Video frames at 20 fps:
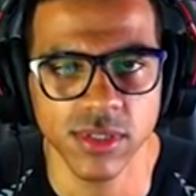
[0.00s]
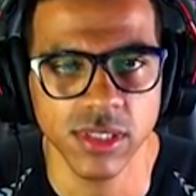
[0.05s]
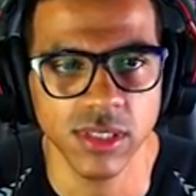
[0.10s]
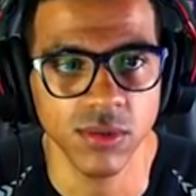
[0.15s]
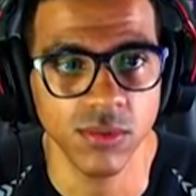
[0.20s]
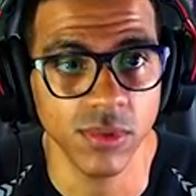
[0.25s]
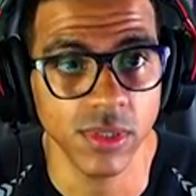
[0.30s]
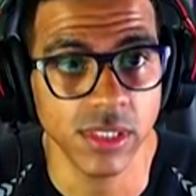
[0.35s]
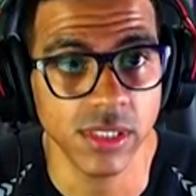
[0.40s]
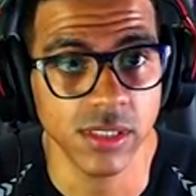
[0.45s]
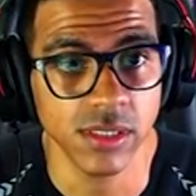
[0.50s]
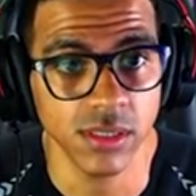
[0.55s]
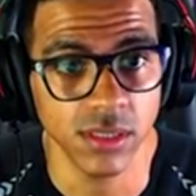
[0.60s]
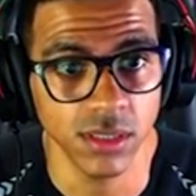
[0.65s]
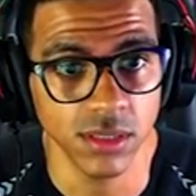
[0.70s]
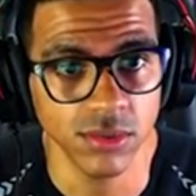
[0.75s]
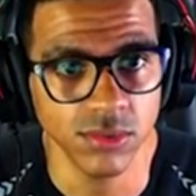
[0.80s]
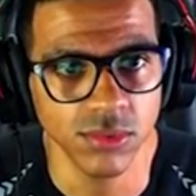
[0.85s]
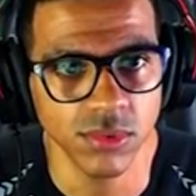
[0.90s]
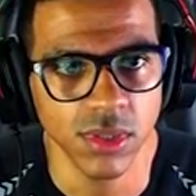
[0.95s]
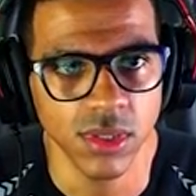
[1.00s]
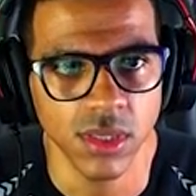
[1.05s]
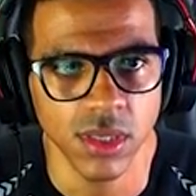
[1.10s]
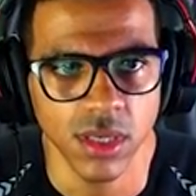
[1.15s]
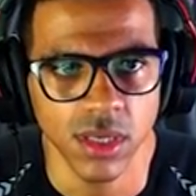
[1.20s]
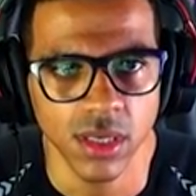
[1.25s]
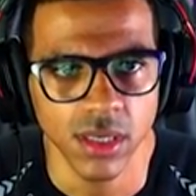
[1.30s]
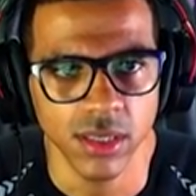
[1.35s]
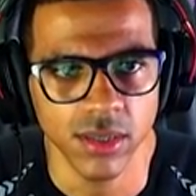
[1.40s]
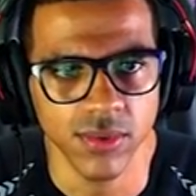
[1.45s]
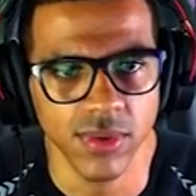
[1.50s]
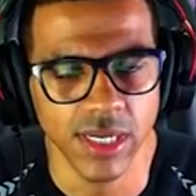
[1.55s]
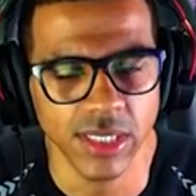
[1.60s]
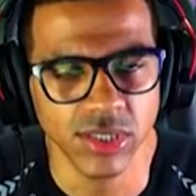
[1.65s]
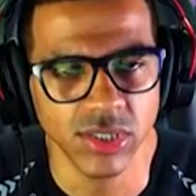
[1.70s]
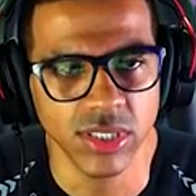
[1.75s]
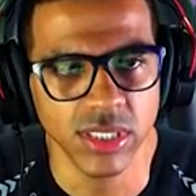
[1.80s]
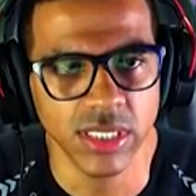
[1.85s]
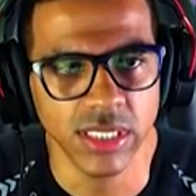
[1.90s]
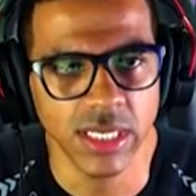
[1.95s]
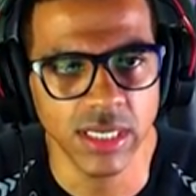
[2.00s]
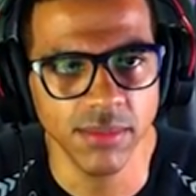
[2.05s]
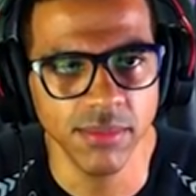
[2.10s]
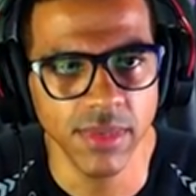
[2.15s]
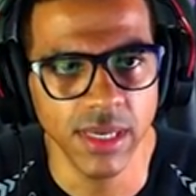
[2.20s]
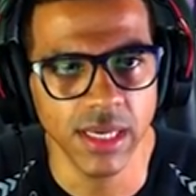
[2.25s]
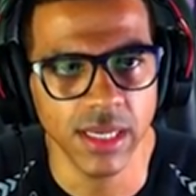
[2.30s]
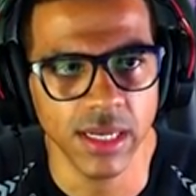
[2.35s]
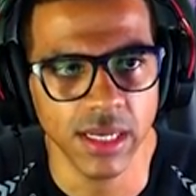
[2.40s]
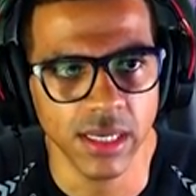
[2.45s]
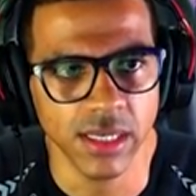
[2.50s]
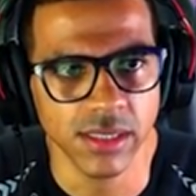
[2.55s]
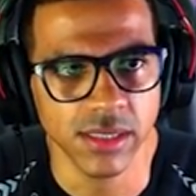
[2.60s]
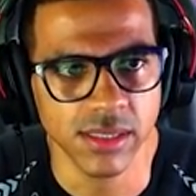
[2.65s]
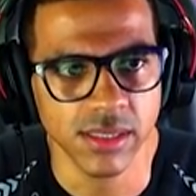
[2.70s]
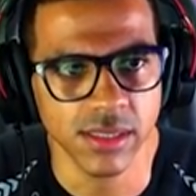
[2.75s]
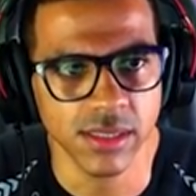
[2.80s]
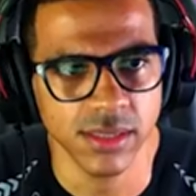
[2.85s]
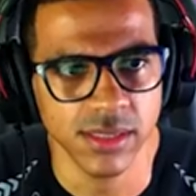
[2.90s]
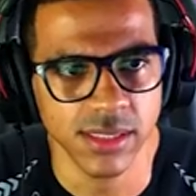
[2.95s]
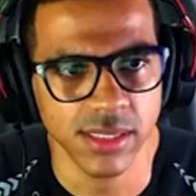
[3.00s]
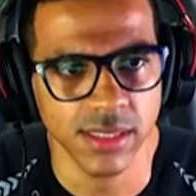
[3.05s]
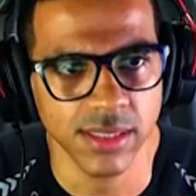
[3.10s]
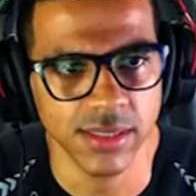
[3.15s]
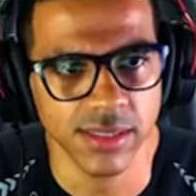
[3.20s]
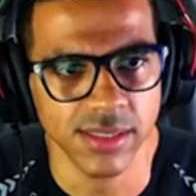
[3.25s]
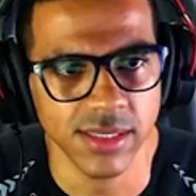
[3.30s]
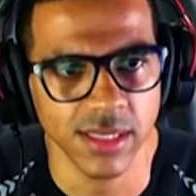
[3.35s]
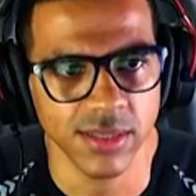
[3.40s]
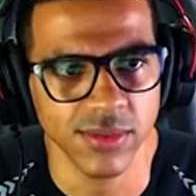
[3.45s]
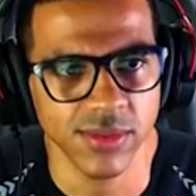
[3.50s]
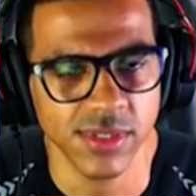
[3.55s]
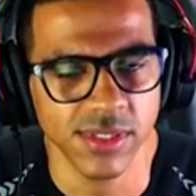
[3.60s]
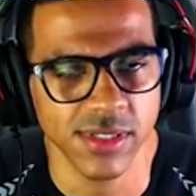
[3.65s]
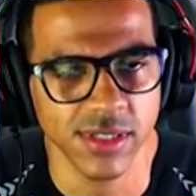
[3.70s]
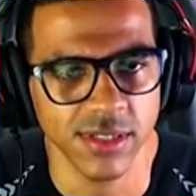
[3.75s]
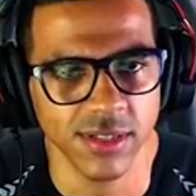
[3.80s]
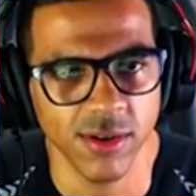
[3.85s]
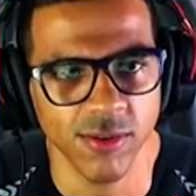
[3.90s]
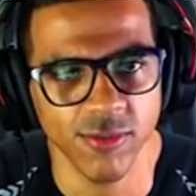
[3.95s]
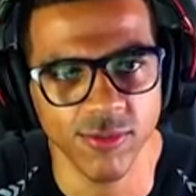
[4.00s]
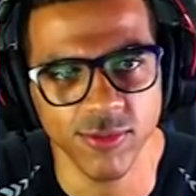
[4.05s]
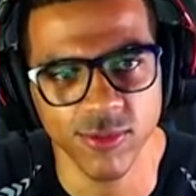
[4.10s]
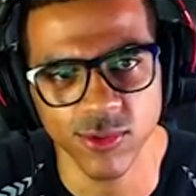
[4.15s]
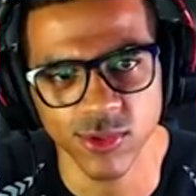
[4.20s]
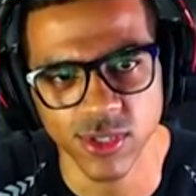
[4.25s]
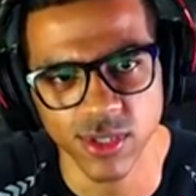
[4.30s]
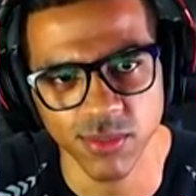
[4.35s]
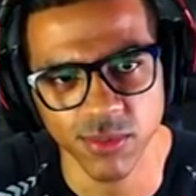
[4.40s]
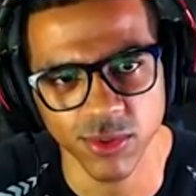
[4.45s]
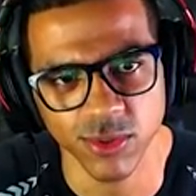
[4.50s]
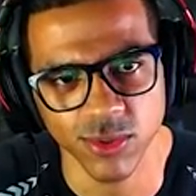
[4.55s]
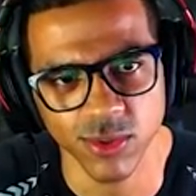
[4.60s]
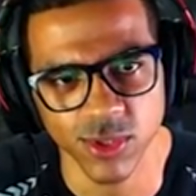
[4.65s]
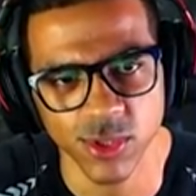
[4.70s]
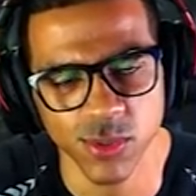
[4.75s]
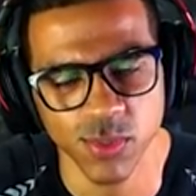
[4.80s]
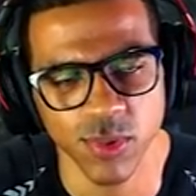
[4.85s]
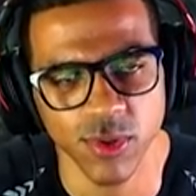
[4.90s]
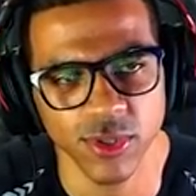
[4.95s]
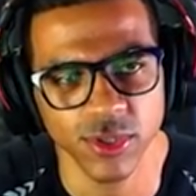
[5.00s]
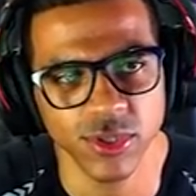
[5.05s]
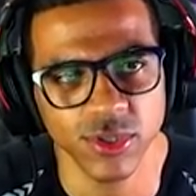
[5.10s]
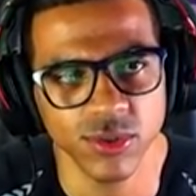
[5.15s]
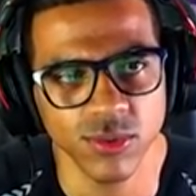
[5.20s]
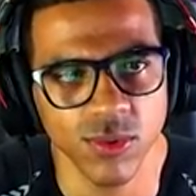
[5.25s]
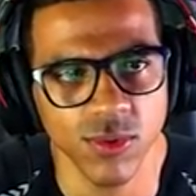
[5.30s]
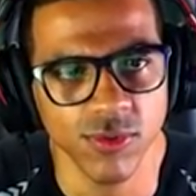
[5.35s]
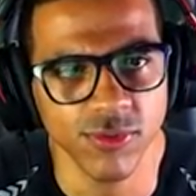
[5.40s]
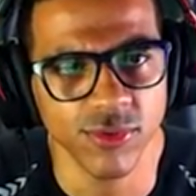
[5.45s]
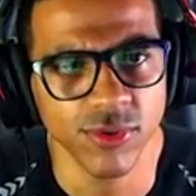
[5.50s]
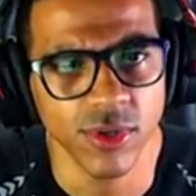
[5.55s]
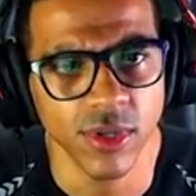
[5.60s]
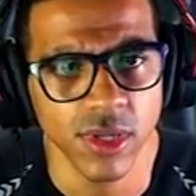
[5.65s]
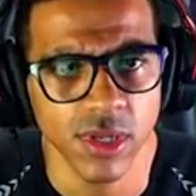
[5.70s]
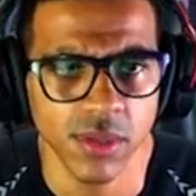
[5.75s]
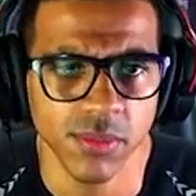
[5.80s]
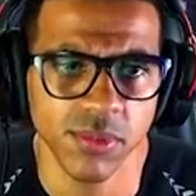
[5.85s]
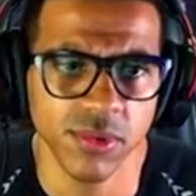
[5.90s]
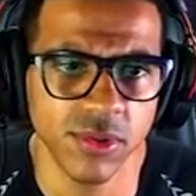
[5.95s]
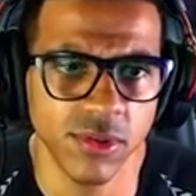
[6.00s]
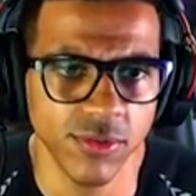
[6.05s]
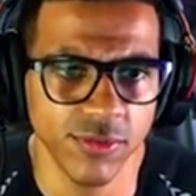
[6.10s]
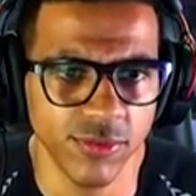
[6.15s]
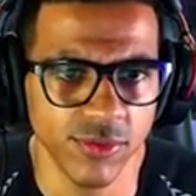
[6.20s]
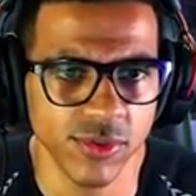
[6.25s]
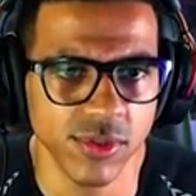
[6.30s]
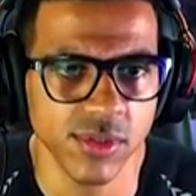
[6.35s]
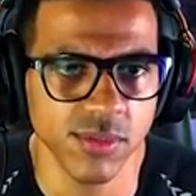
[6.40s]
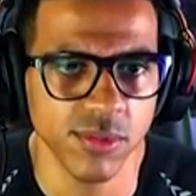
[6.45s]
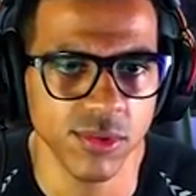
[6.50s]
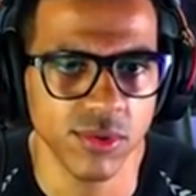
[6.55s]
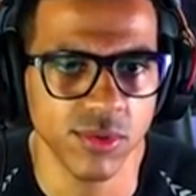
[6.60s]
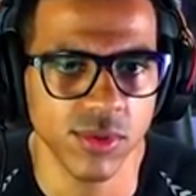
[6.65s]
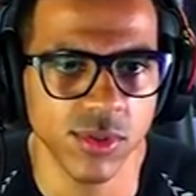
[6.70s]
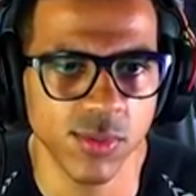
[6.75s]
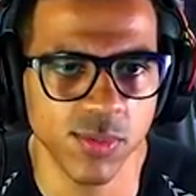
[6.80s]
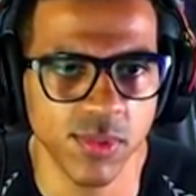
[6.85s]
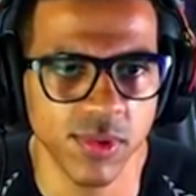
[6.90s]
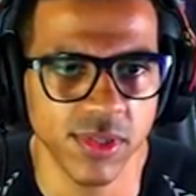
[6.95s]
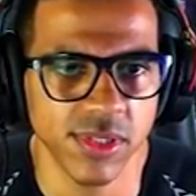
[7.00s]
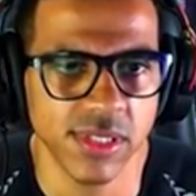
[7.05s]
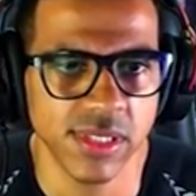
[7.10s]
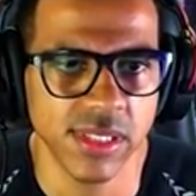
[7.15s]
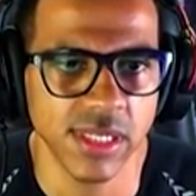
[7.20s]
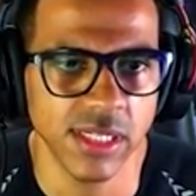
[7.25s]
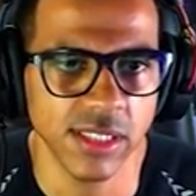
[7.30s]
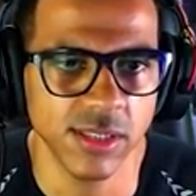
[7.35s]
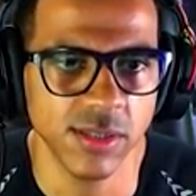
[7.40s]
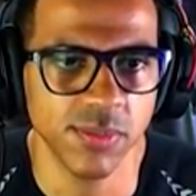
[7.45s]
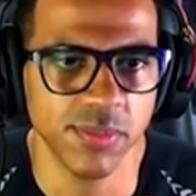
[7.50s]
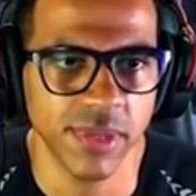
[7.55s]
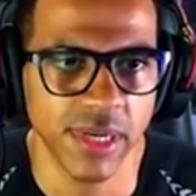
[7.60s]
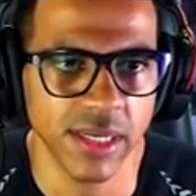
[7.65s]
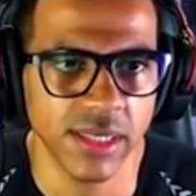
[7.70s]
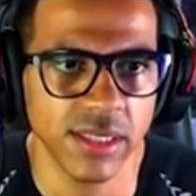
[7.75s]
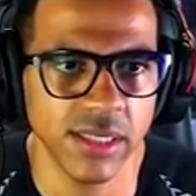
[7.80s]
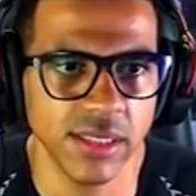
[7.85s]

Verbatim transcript: 5 esse ano. Eu acho que quem merece ser lançado esse ano é o Forza Motorsport novo, porque o Forza Motorsport 7, para